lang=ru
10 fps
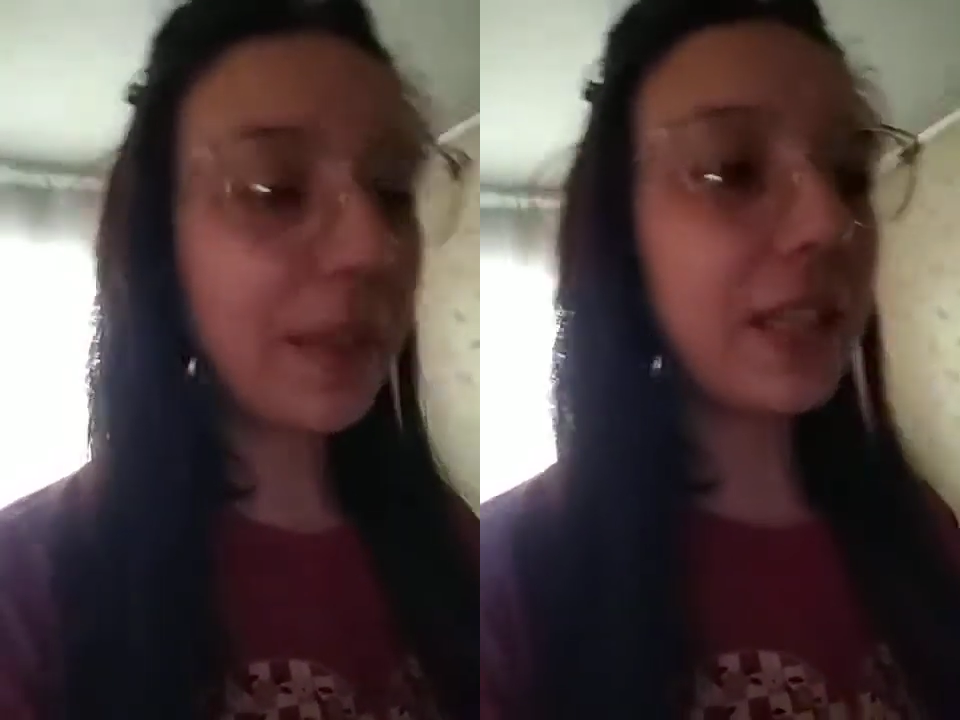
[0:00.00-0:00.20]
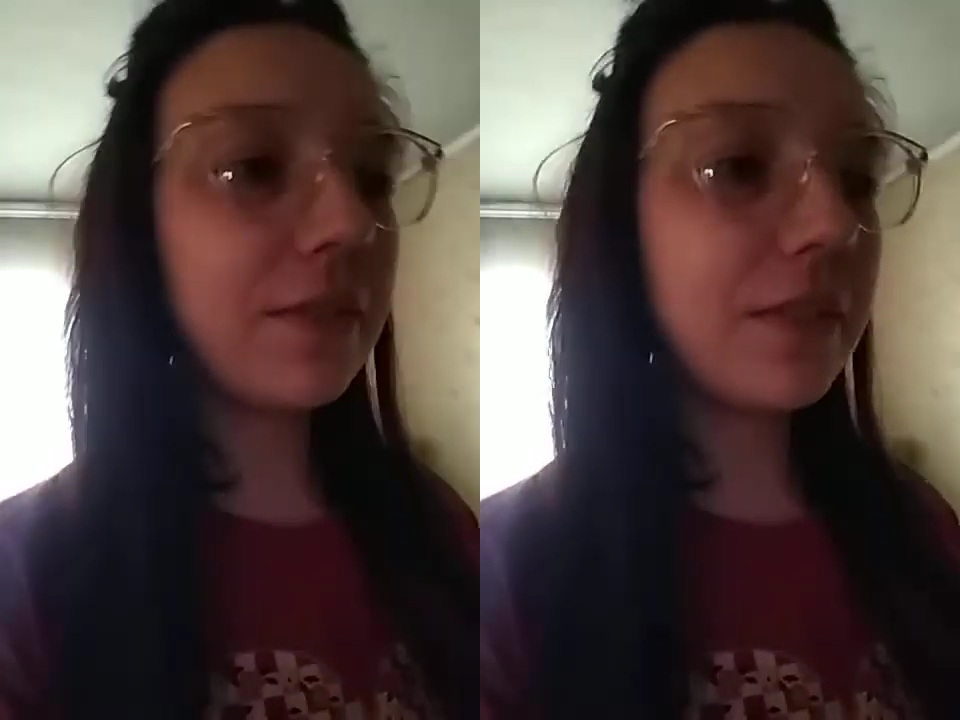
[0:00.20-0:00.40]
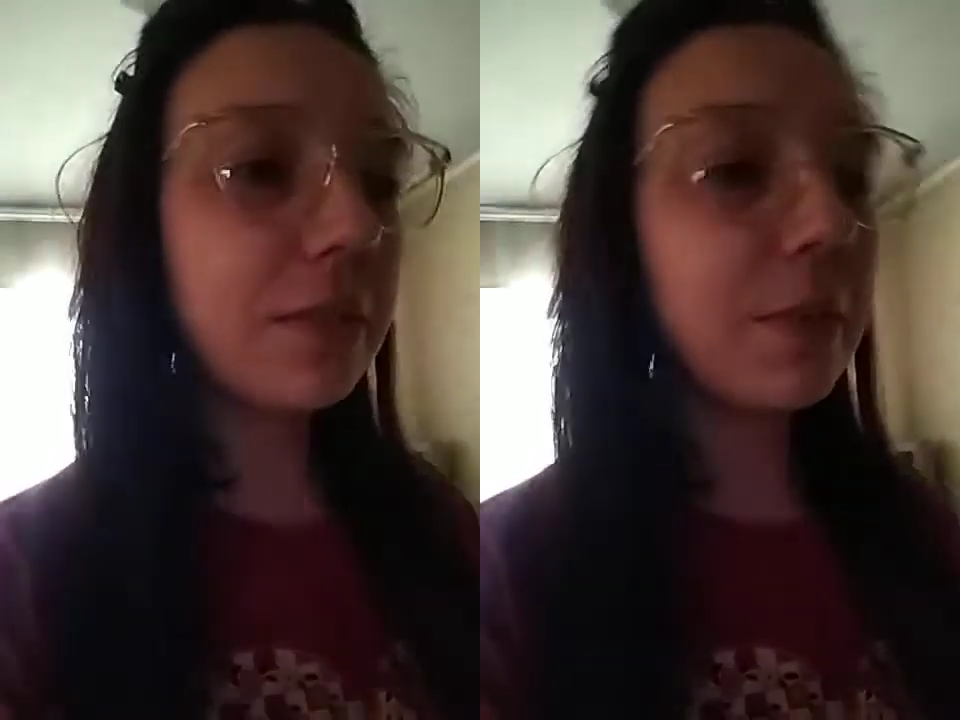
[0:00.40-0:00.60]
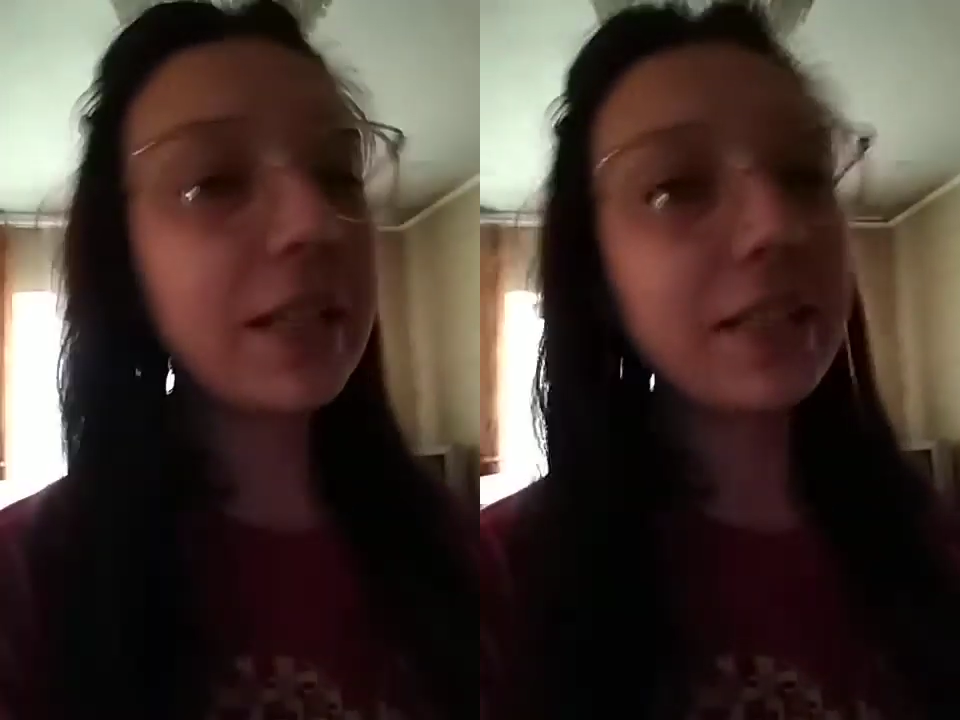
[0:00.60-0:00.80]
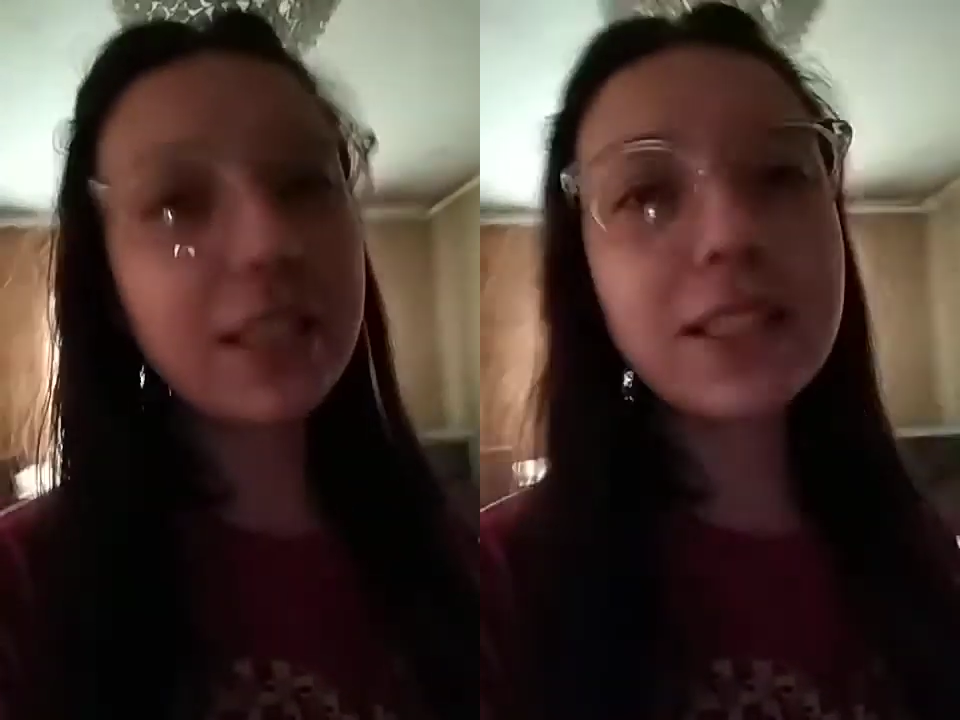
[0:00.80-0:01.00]
Это весьма
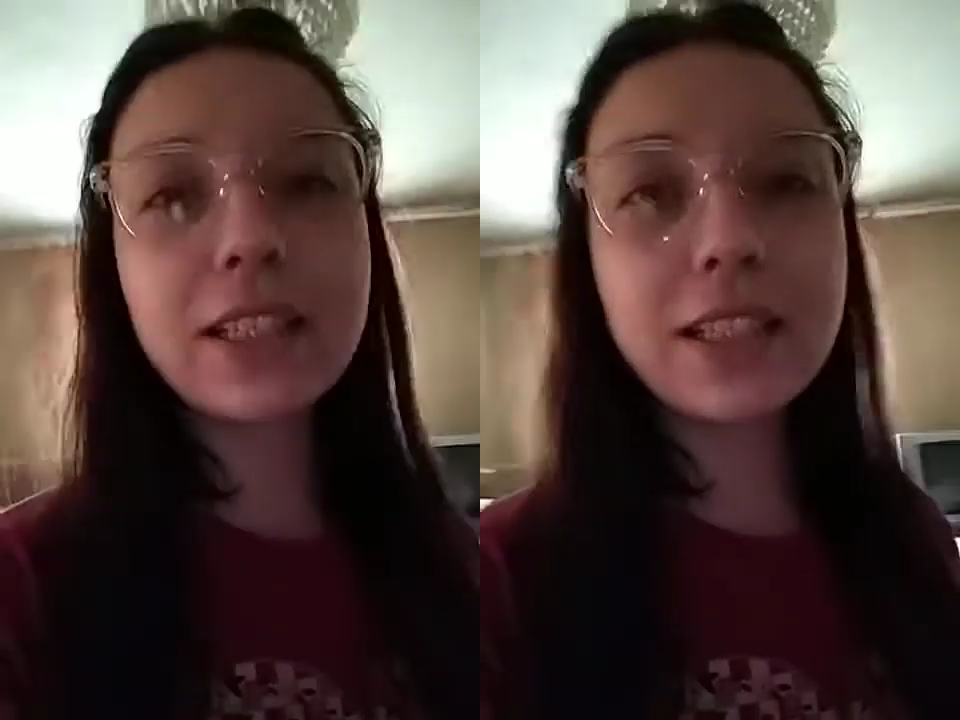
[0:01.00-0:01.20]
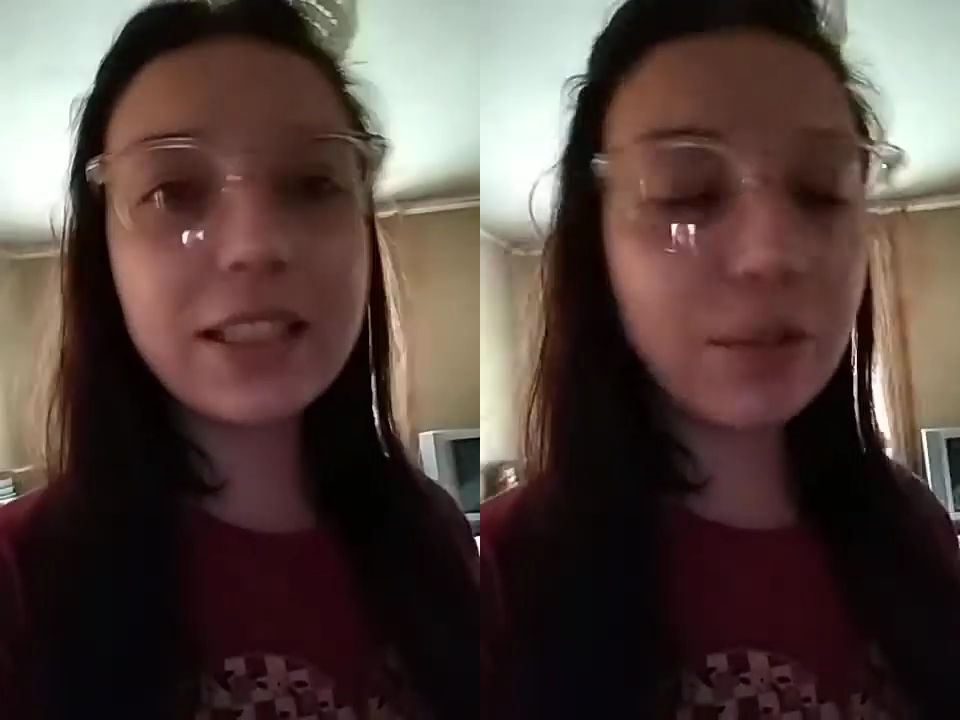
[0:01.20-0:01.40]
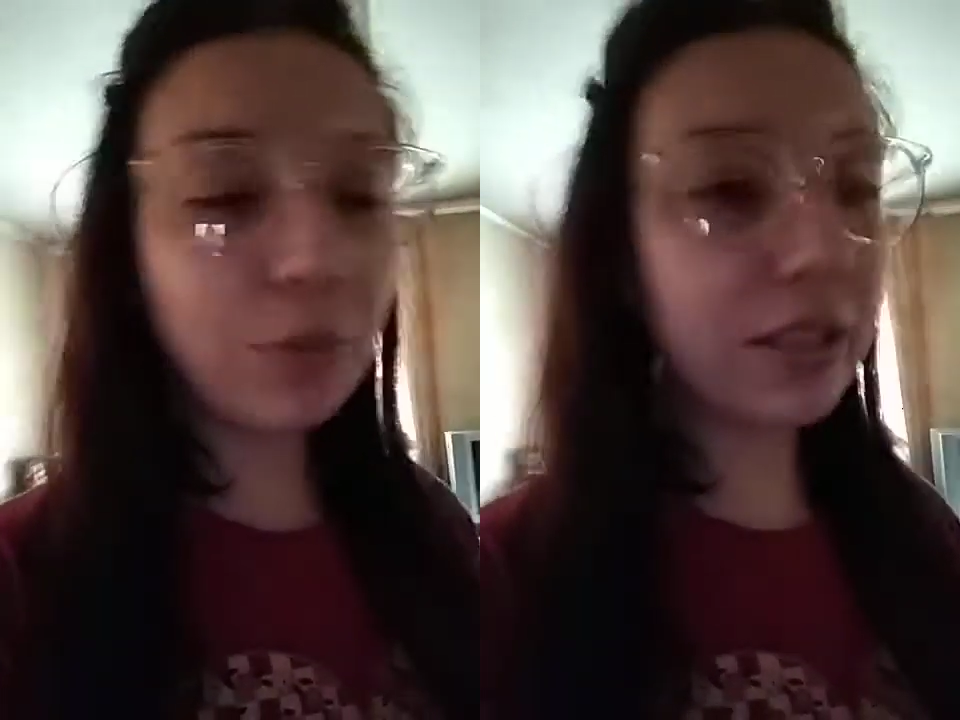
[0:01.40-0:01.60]
интересная тема.